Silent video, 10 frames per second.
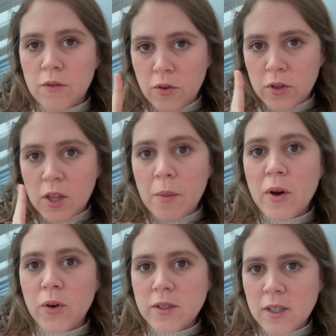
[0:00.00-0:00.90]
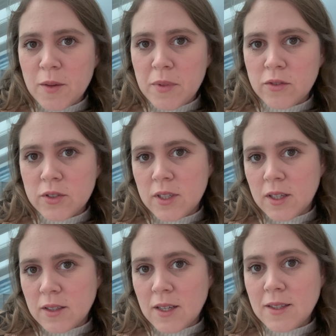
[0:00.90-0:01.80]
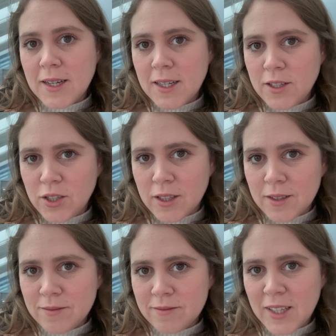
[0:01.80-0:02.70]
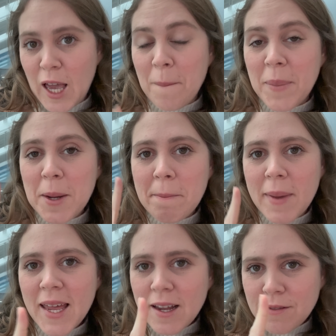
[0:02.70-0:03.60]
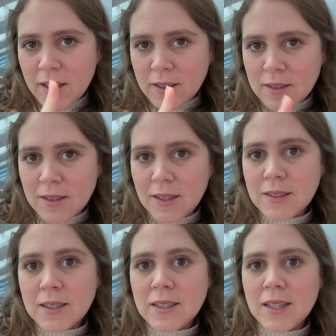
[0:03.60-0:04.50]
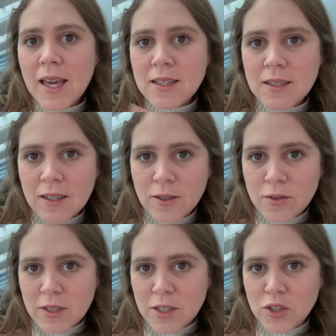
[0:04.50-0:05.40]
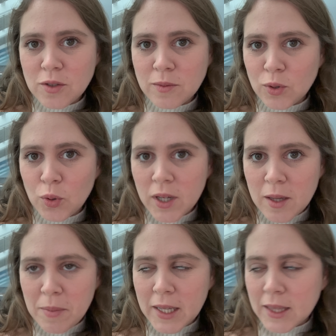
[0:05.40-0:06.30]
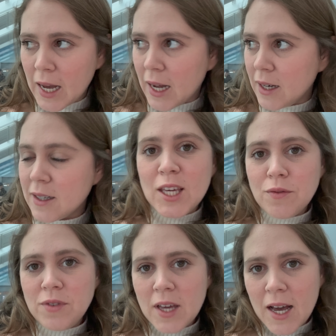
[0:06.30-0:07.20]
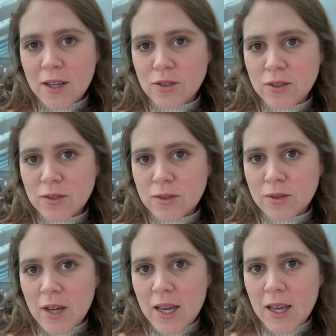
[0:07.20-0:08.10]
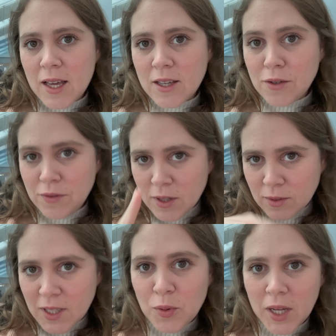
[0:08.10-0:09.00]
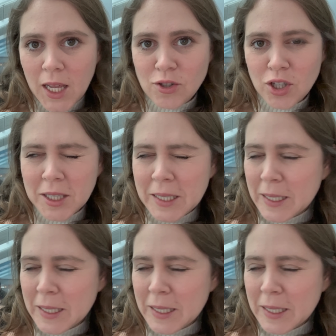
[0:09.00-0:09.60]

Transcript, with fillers: Vou contar uma coisa aqui pra vocês. Vocês acreditam que é a primeira vez em seis anos que a gente mudou aqui pra Itália que eu viajo é, de avião sem o Christian?